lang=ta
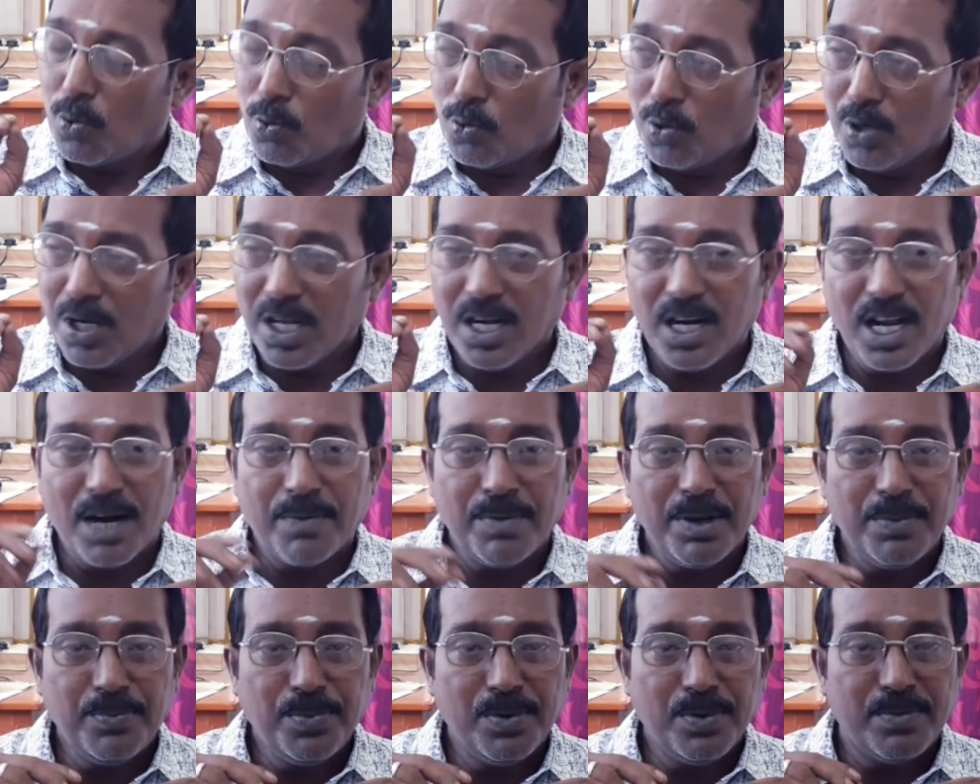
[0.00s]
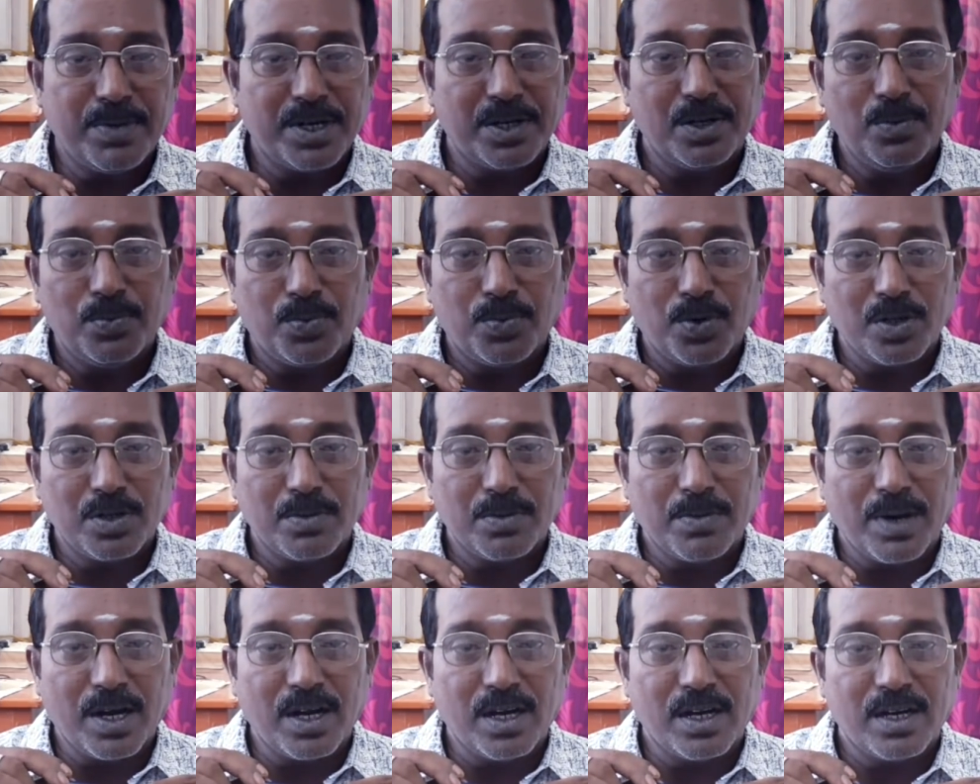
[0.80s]
உடல் அமைப்பு மட்டும்
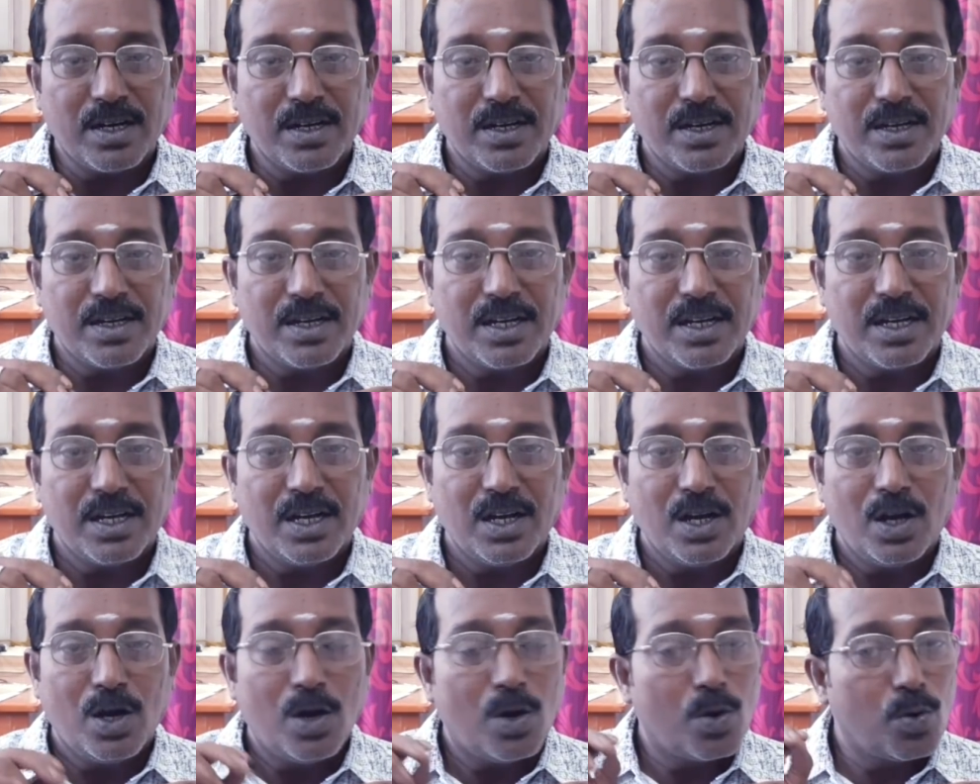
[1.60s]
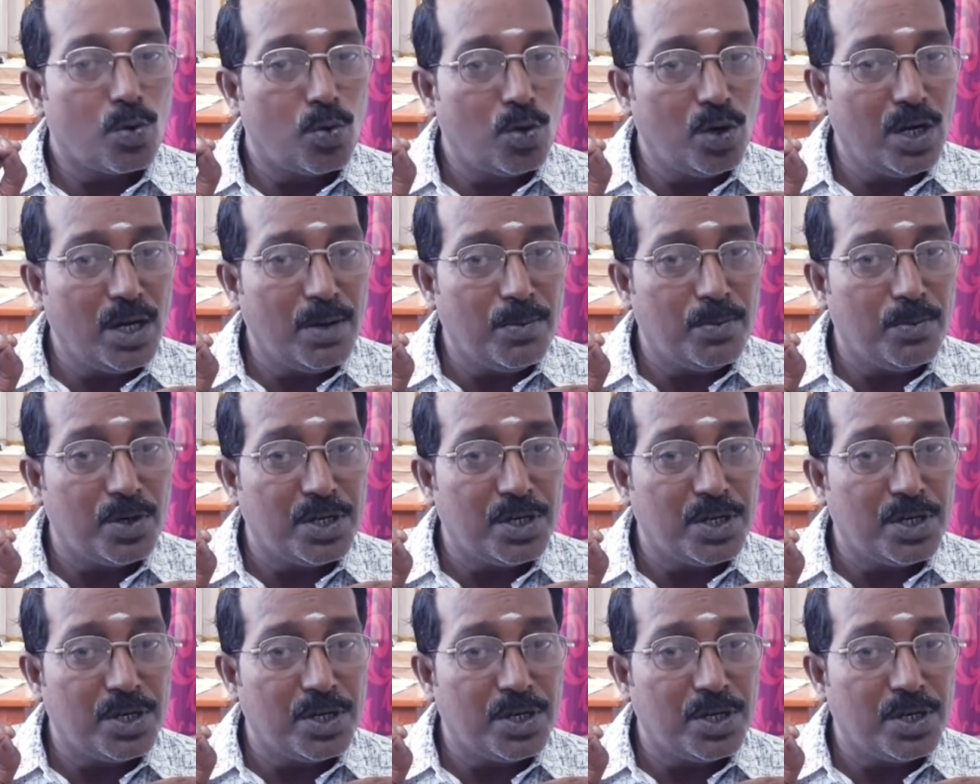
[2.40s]
போதுமா குணம்